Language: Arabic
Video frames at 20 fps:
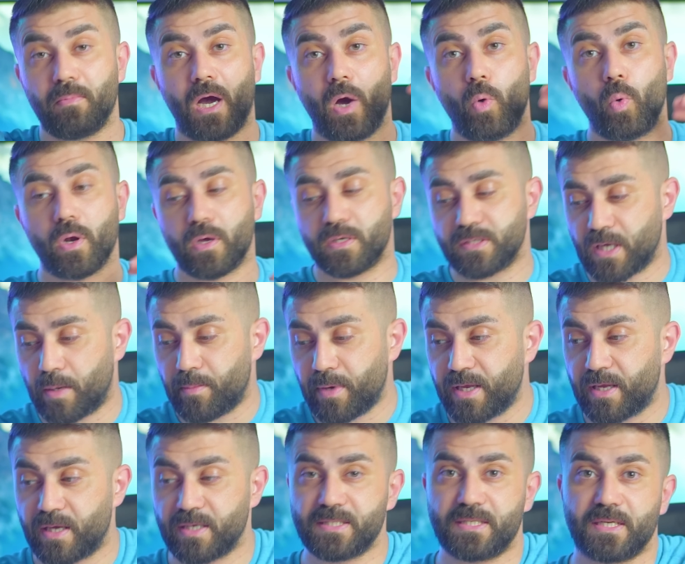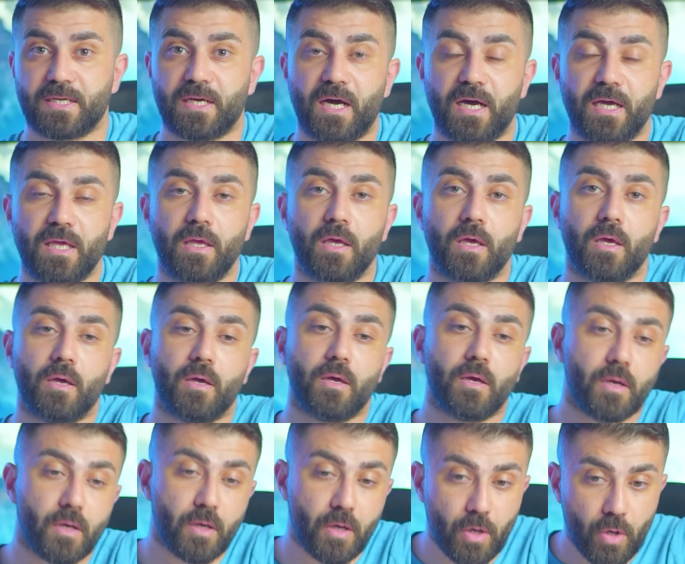مع اول قطعه معنا اصدقائي
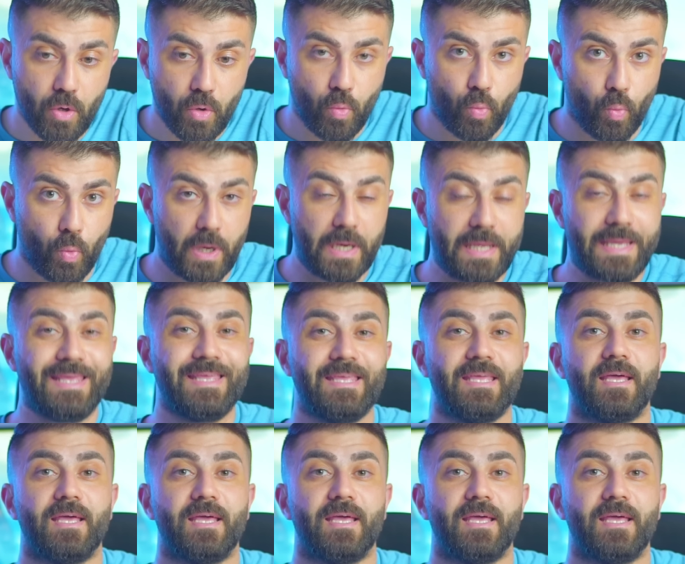واللي